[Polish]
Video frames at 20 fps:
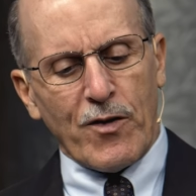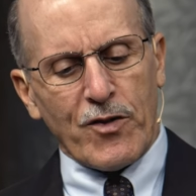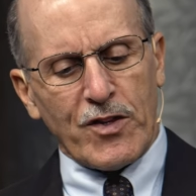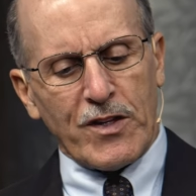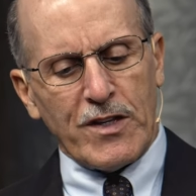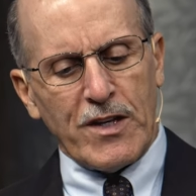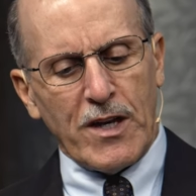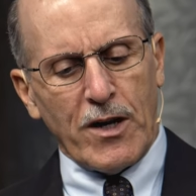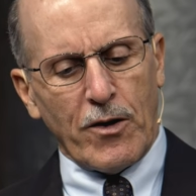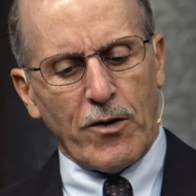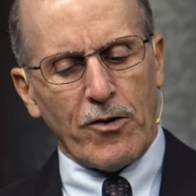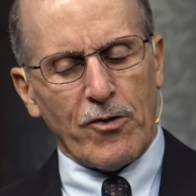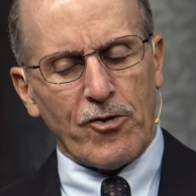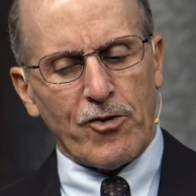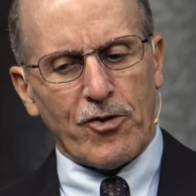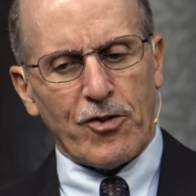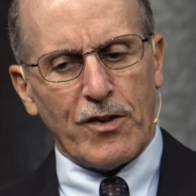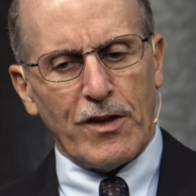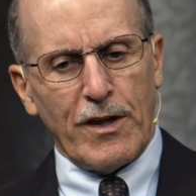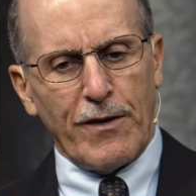się więc, czy
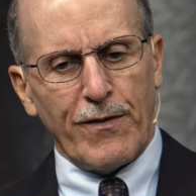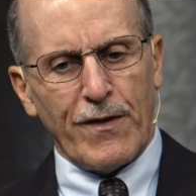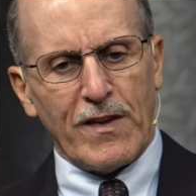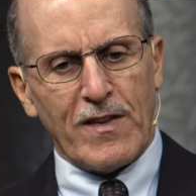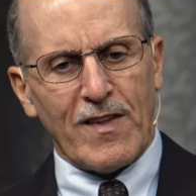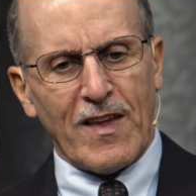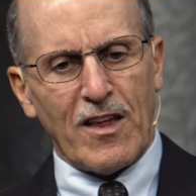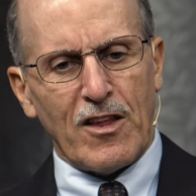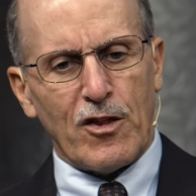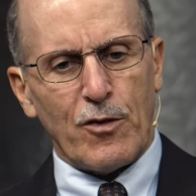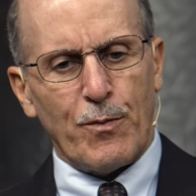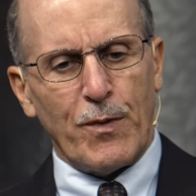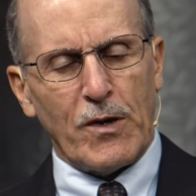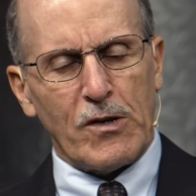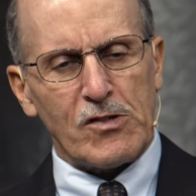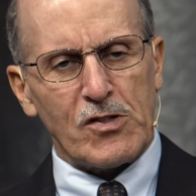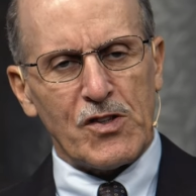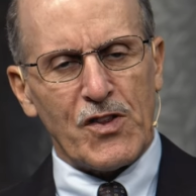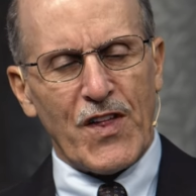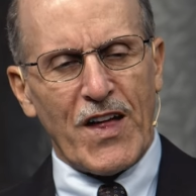tysiąc lat nie ma
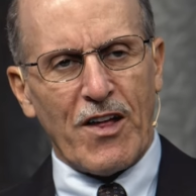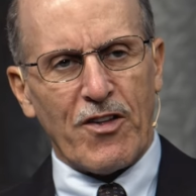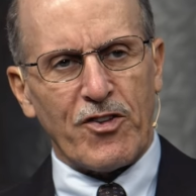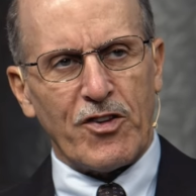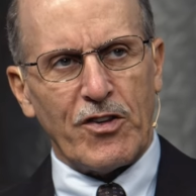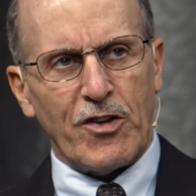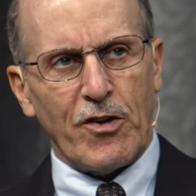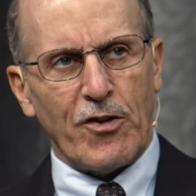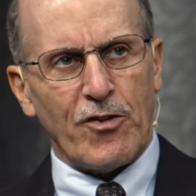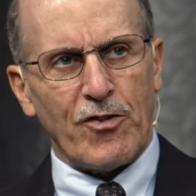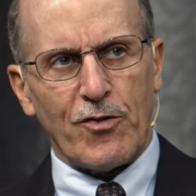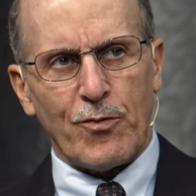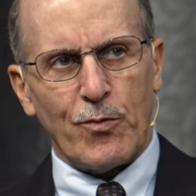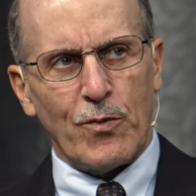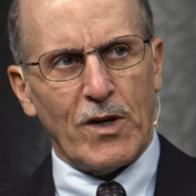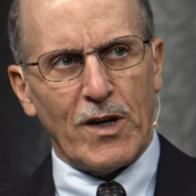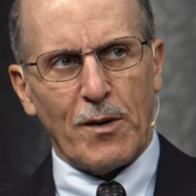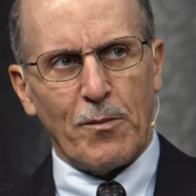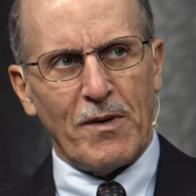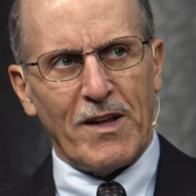znaczenia
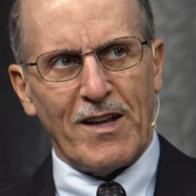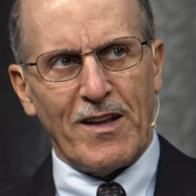duchowego.